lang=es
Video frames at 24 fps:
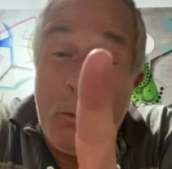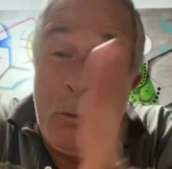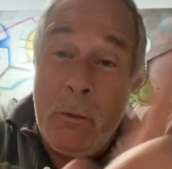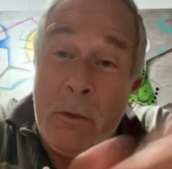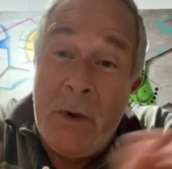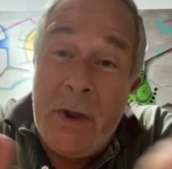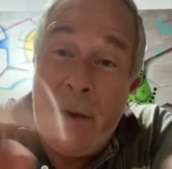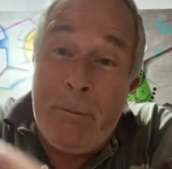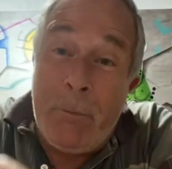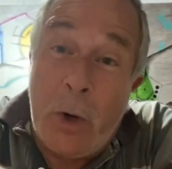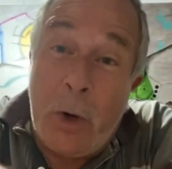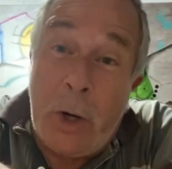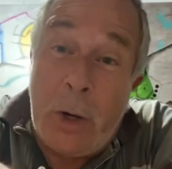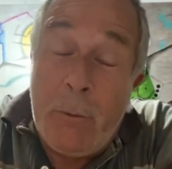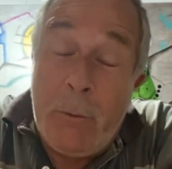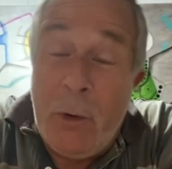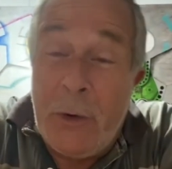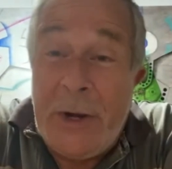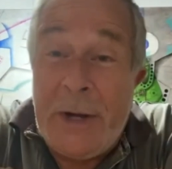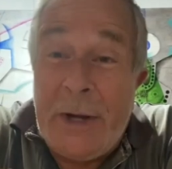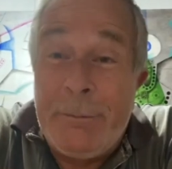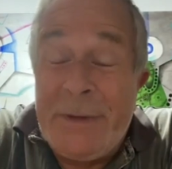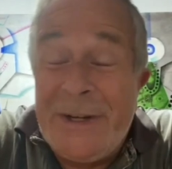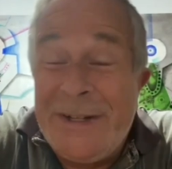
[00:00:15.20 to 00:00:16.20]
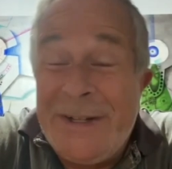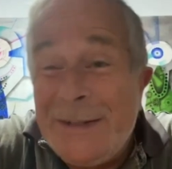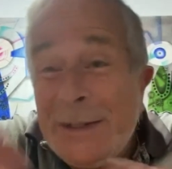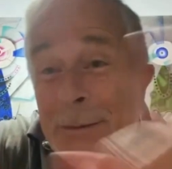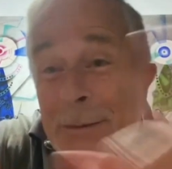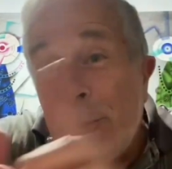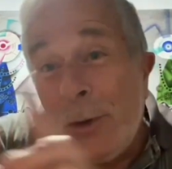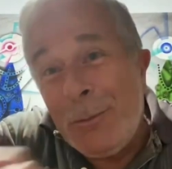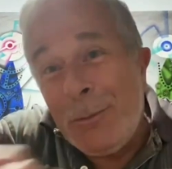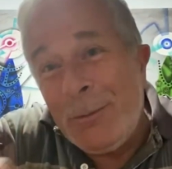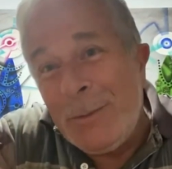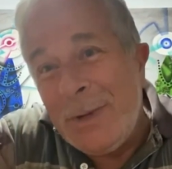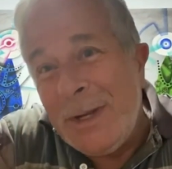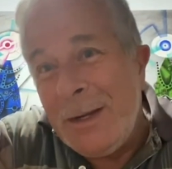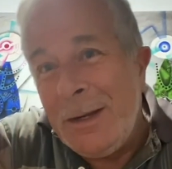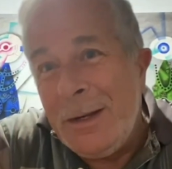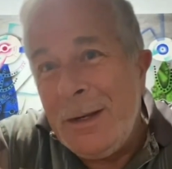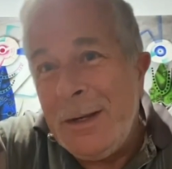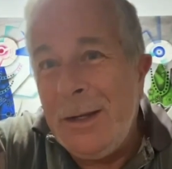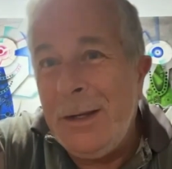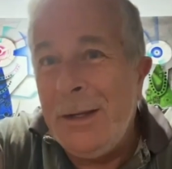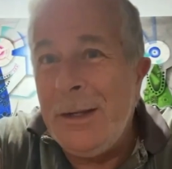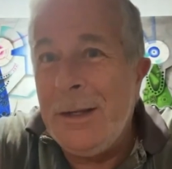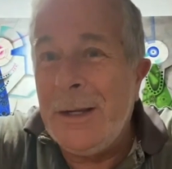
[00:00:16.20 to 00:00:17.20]
de Pokémon al principio y,
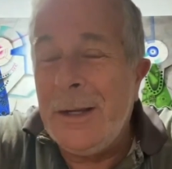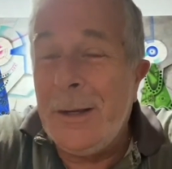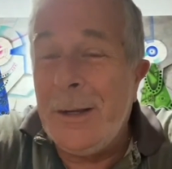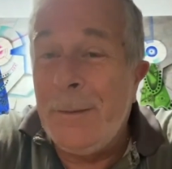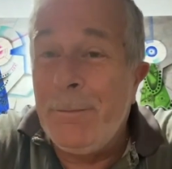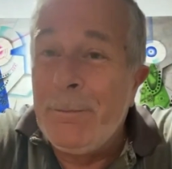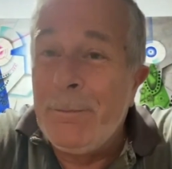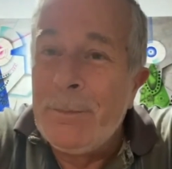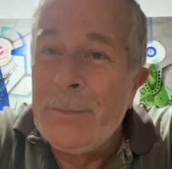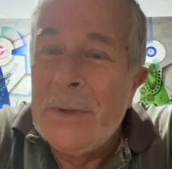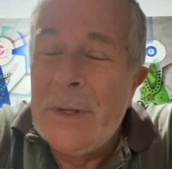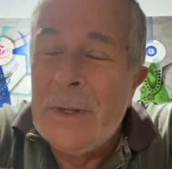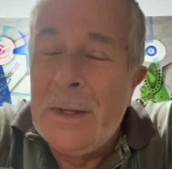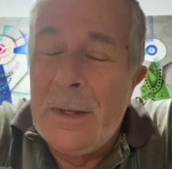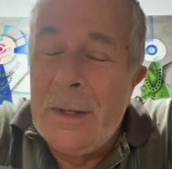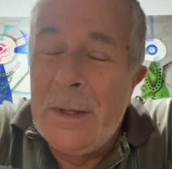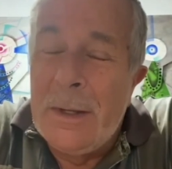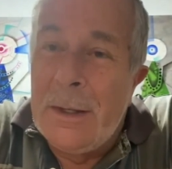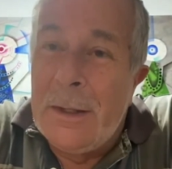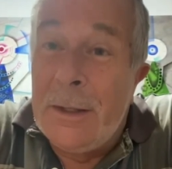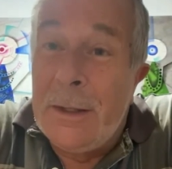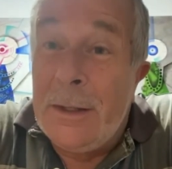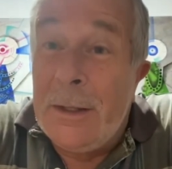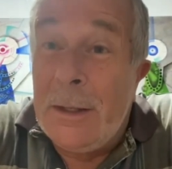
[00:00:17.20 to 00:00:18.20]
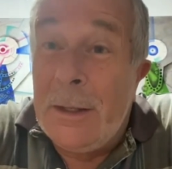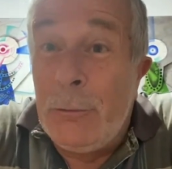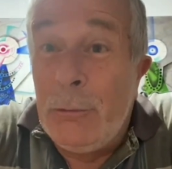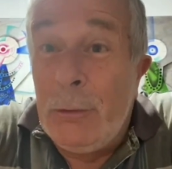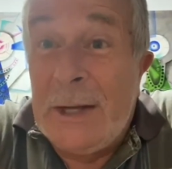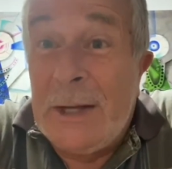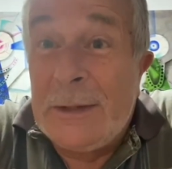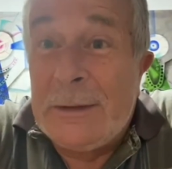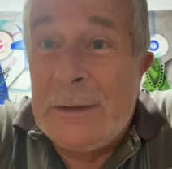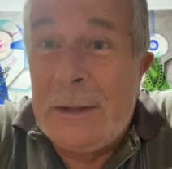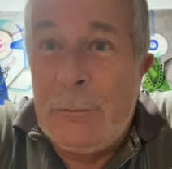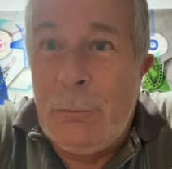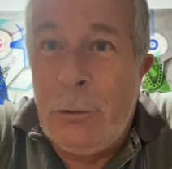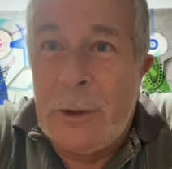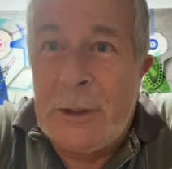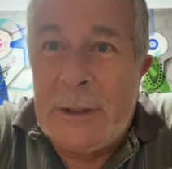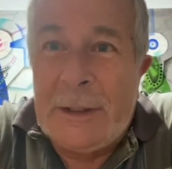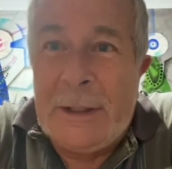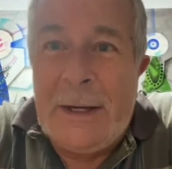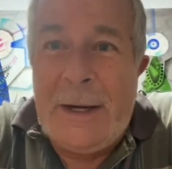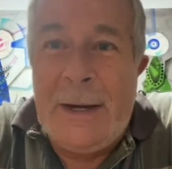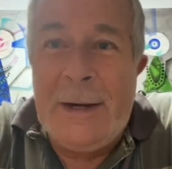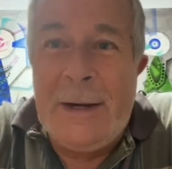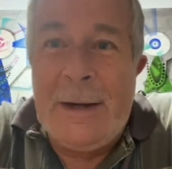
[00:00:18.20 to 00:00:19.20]
de, Jurassic World
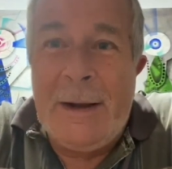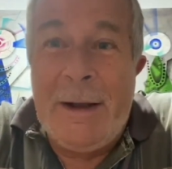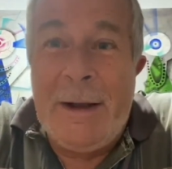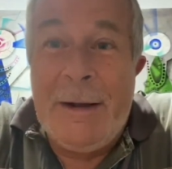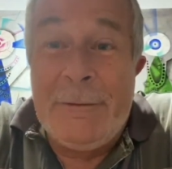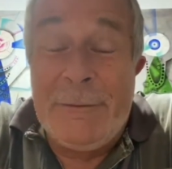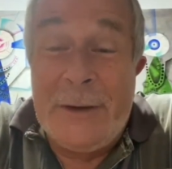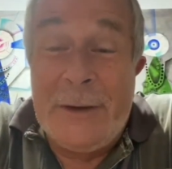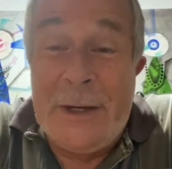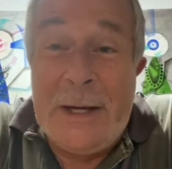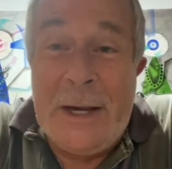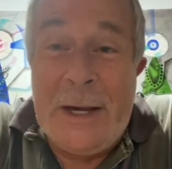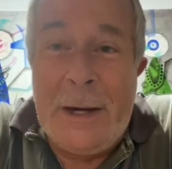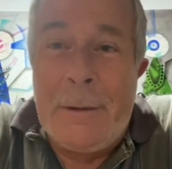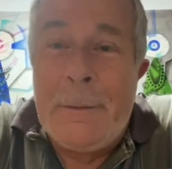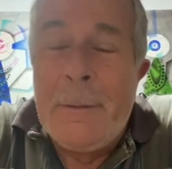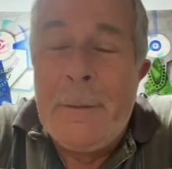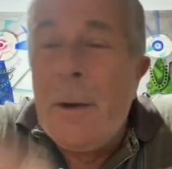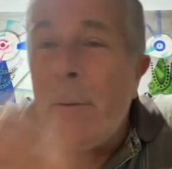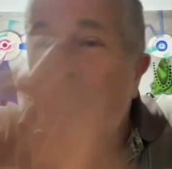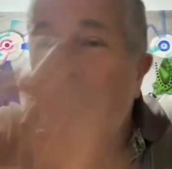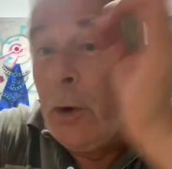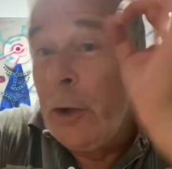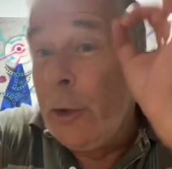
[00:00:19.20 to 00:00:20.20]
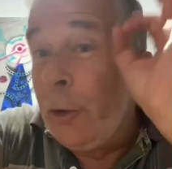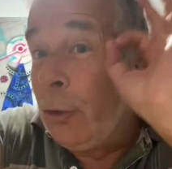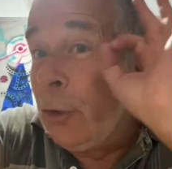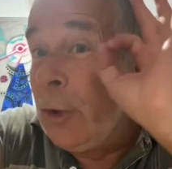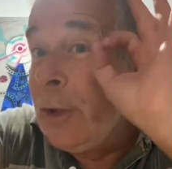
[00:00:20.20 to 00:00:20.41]
al final. Bueno, lo